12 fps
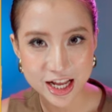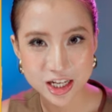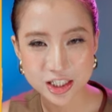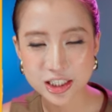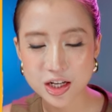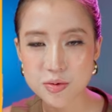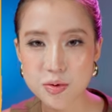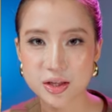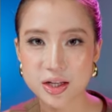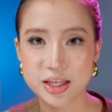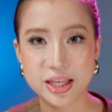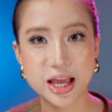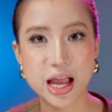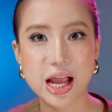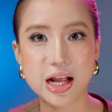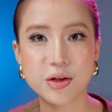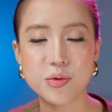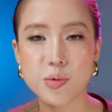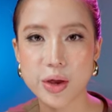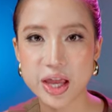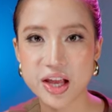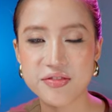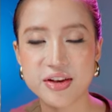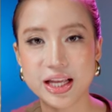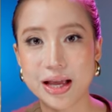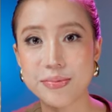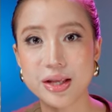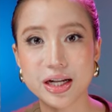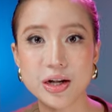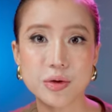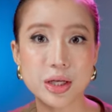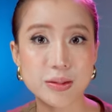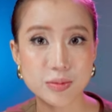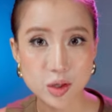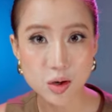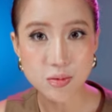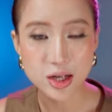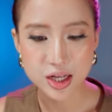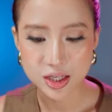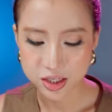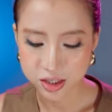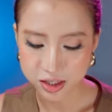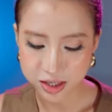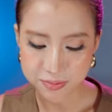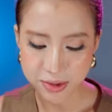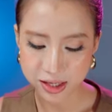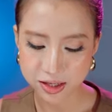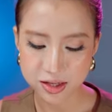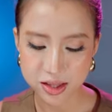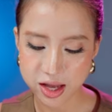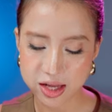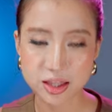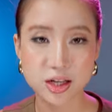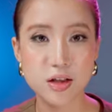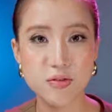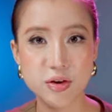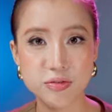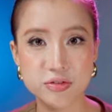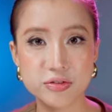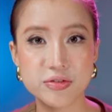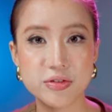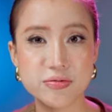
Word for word: Sau một thời gian quen và cảm nhận đầu tiên tốt thì các bạn có thể tới với phương,